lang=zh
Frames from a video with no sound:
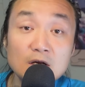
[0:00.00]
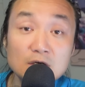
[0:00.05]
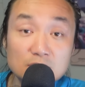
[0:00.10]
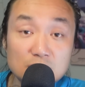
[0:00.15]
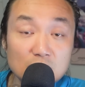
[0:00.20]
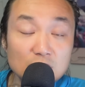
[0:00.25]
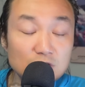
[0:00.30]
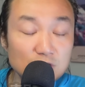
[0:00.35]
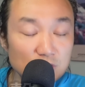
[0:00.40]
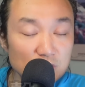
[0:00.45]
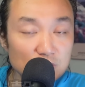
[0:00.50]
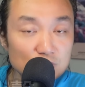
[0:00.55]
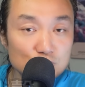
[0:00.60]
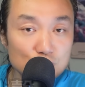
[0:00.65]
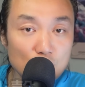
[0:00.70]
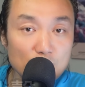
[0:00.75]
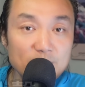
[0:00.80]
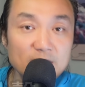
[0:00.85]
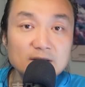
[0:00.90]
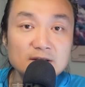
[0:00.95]
这只能
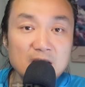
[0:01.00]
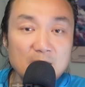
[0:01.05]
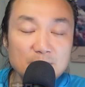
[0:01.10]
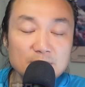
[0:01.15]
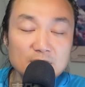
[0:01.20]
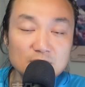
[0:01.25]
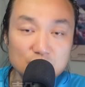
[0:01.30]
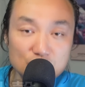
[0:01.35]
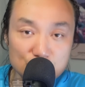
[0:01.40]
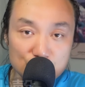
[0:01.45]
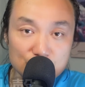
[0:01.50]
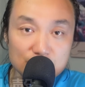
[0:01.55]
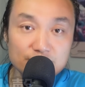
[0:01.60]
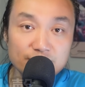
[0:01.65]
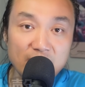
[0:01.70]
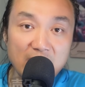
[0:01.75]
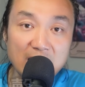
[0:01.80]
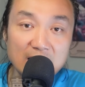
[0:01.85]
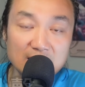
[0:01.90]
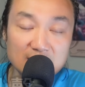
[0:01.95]
说明他们的执
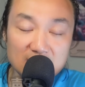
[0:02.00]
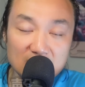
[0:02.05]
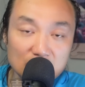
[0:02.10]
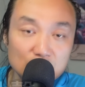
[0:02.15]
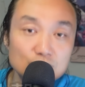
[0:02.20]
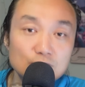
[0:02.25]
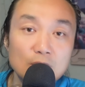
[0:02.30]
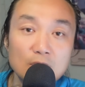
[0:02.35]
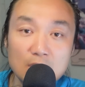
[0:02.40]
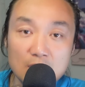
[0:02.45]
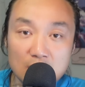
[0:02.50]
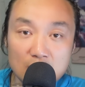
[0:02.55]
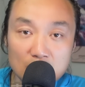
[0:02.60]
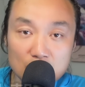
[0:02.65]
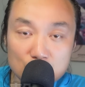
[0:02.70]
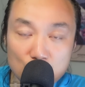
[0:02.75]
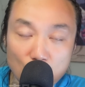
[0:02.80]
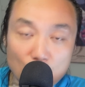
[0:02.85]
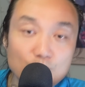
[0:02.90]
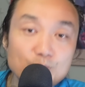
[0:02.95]
法力度
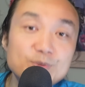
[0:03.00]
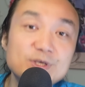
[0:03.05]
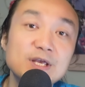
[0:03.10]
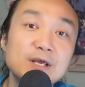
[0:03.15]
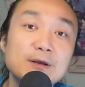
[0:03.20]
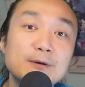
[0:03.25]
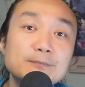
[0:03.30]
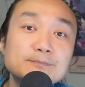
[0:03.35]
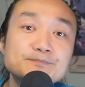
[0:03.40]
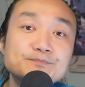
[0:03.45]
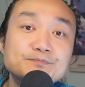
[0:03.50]
公平，